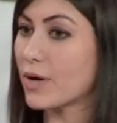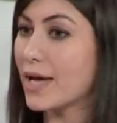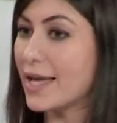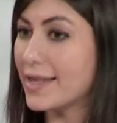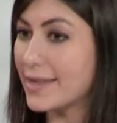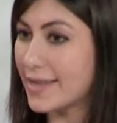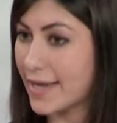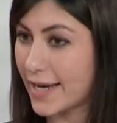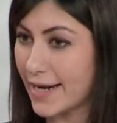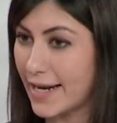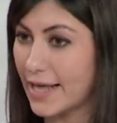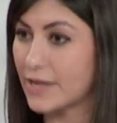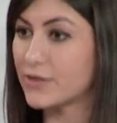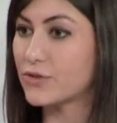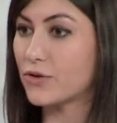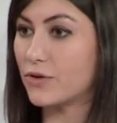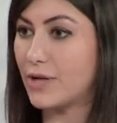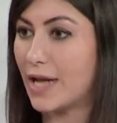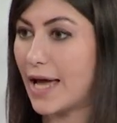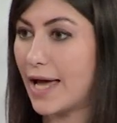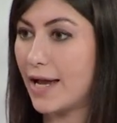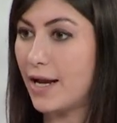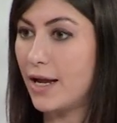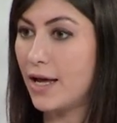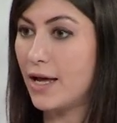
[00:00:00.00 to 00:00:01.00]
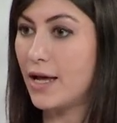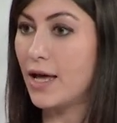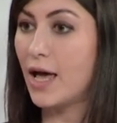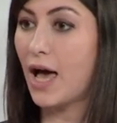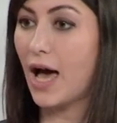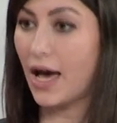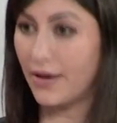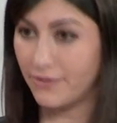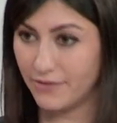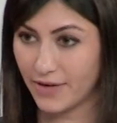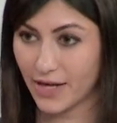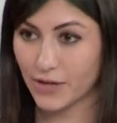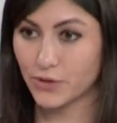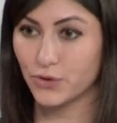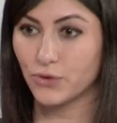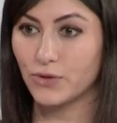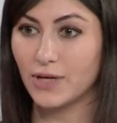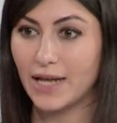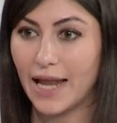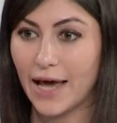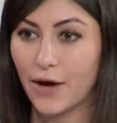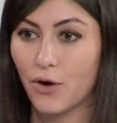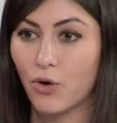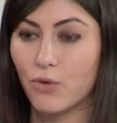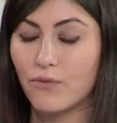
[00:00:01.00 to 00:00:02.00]
internationale en vertu de
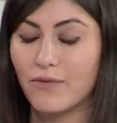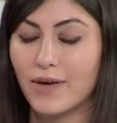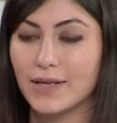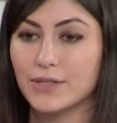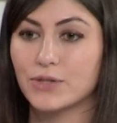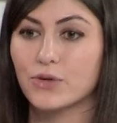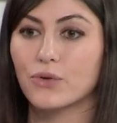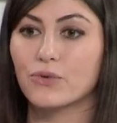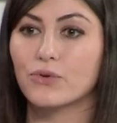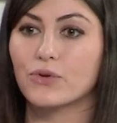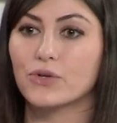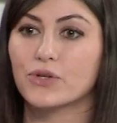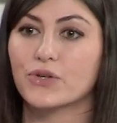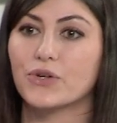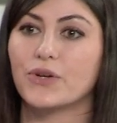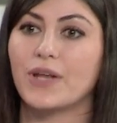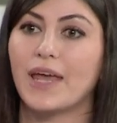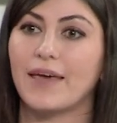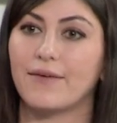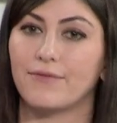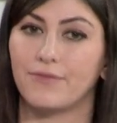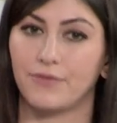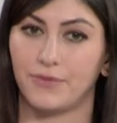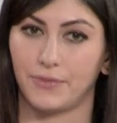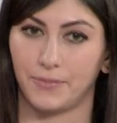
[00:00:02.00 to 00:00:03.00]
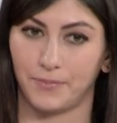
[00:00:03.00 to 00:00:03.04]
la Convention de Genève.